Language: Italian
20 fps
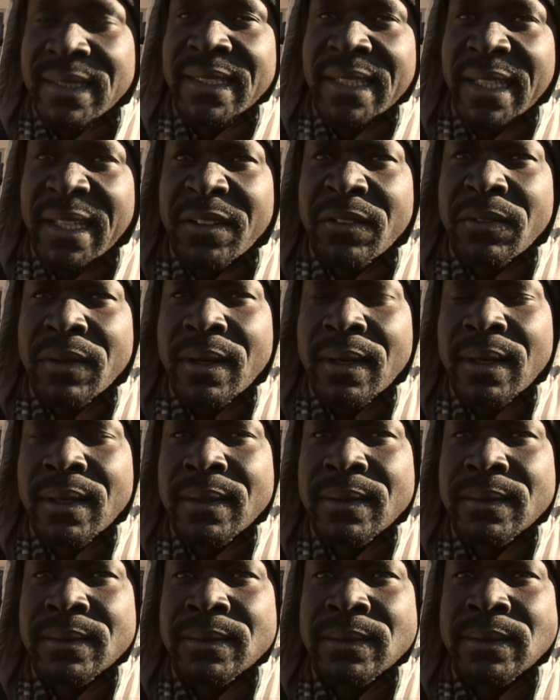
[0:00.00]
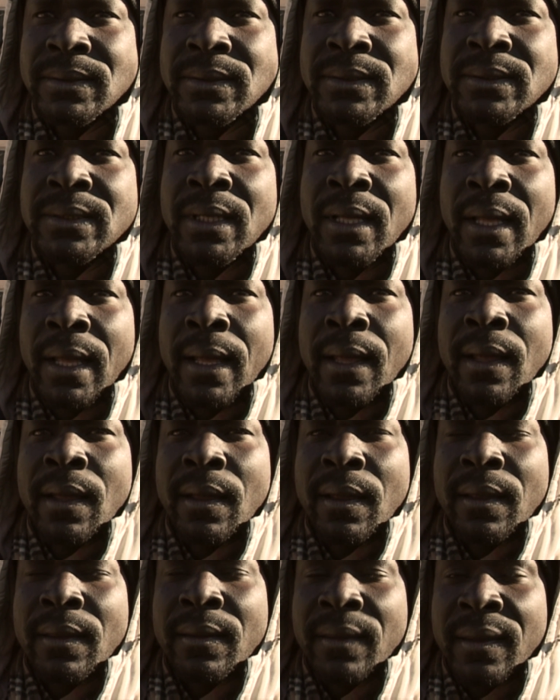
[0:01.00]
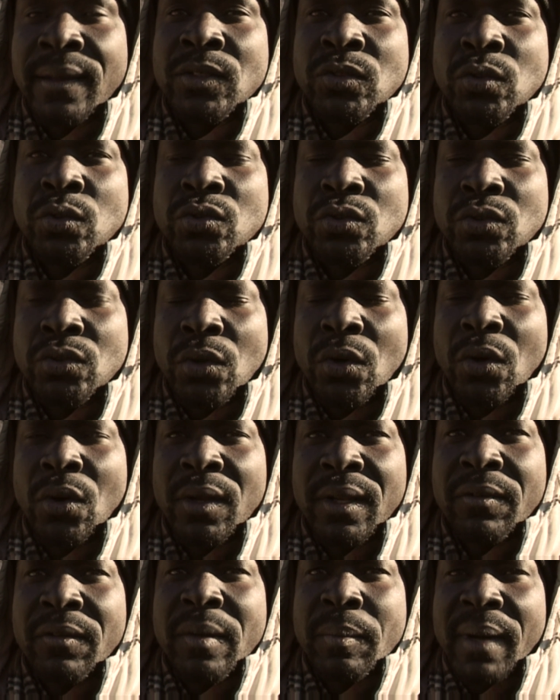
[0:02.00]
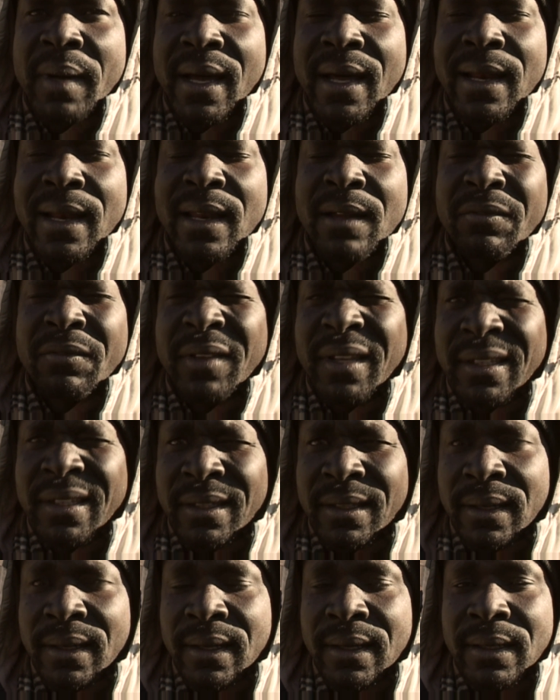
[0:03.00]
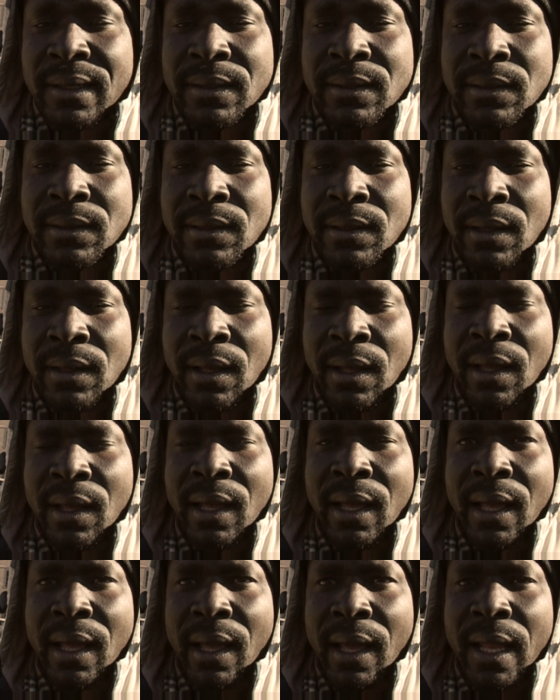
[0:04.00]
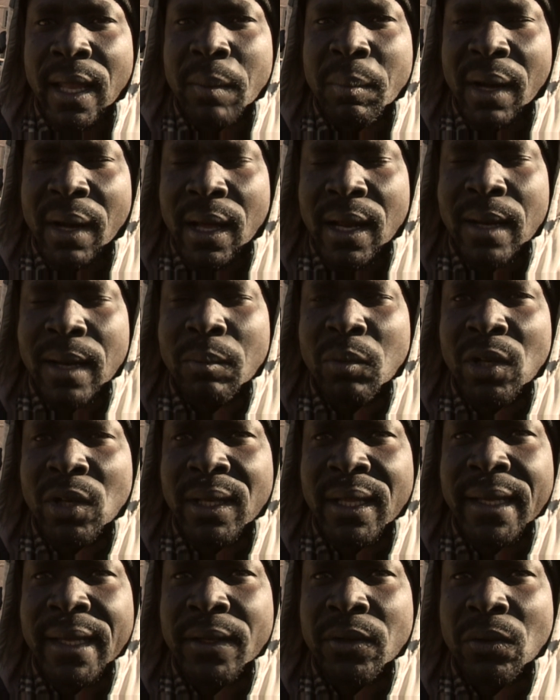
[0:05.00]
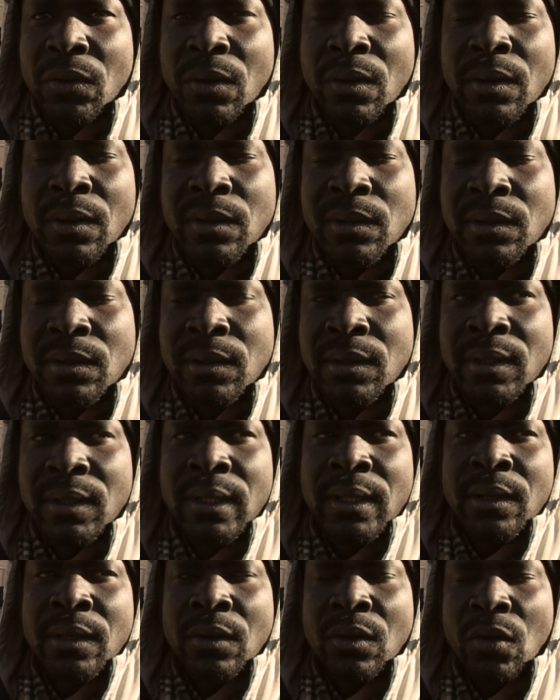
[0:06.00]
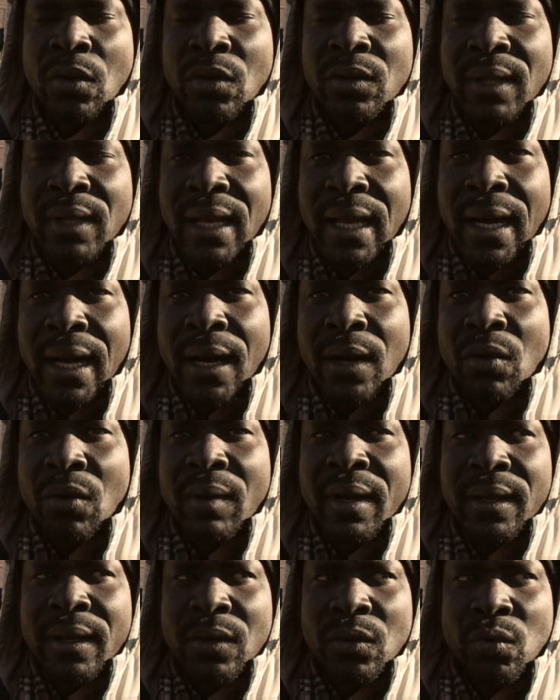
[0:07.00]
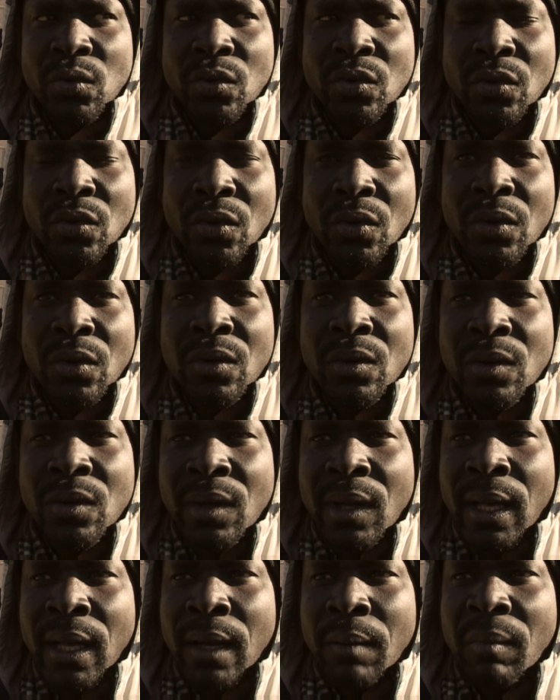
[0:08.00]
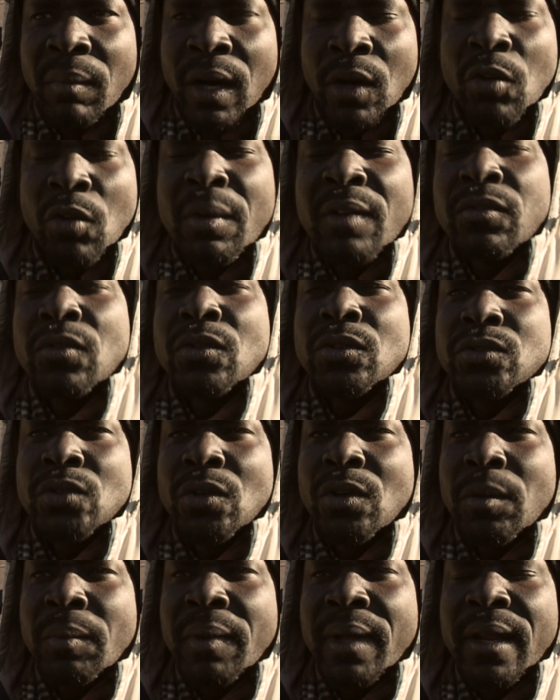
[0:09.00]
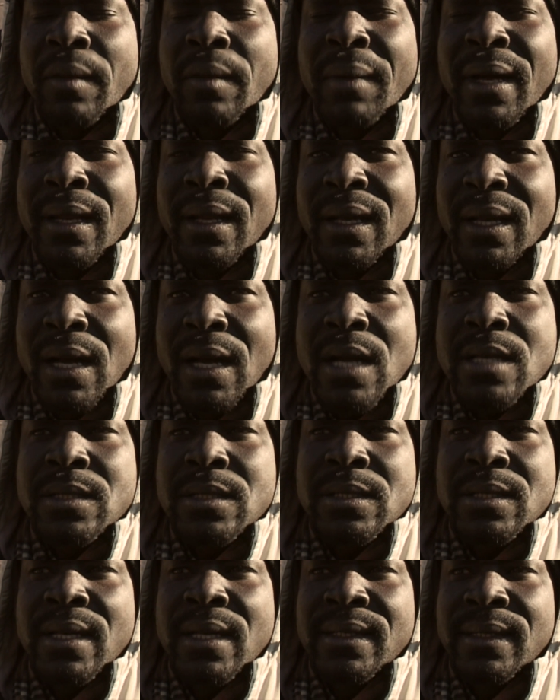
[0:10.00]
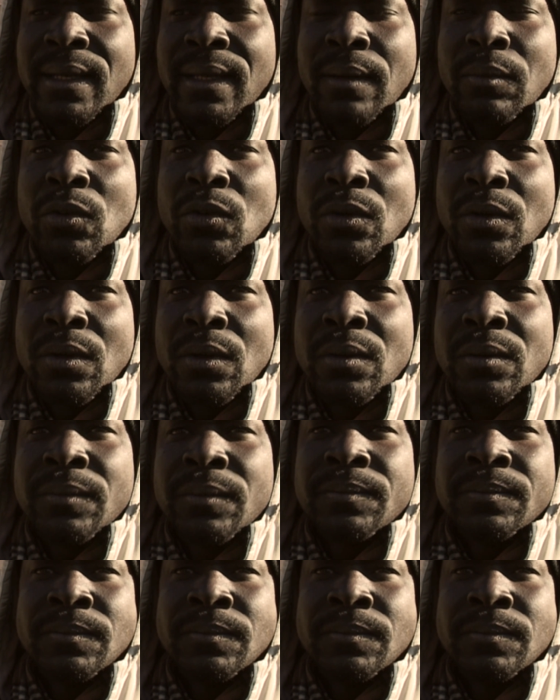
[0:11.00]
di IVA, c'è tutto, devi pagare la fitta e eh, pagare la bolletta, con dell'acqua, di tutto. Ma come funziona per rimanere a casa senza lavoro?